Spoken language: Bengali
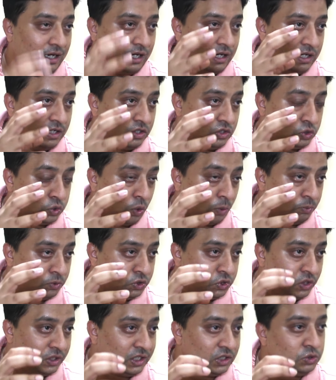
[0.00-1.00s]
আর
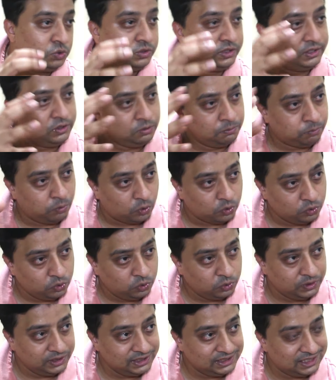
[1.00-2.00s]
সমস্যাটা যদি একটু বড়
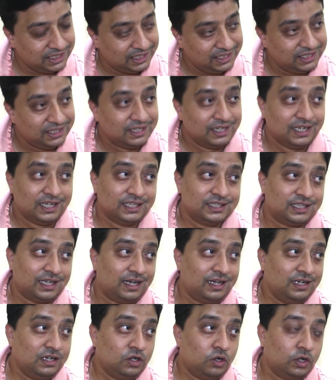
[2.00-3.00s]
হয়ে যায়
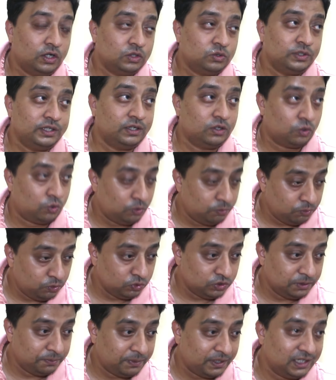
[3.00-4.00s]
তাহলে হয়তো এরকম
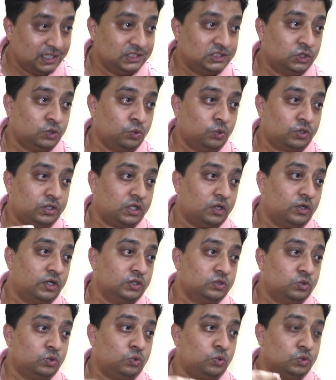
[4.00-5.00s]
হতে পারে যে রোগটা
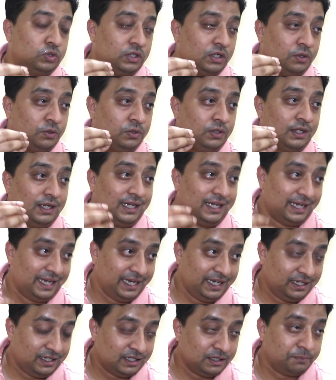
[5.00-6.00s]
হয়তো কোথাও
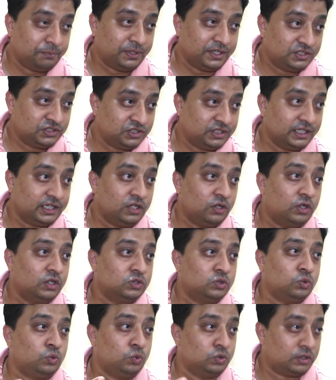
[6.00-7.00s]
এইখান ব্রেস থেকে
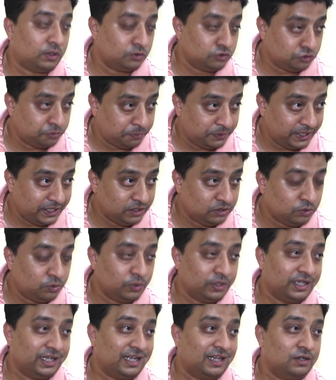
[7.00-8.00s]
হয়তো কোথাও স্প্রেড
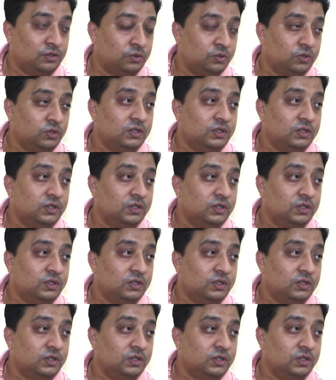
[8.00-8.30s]
করে গেল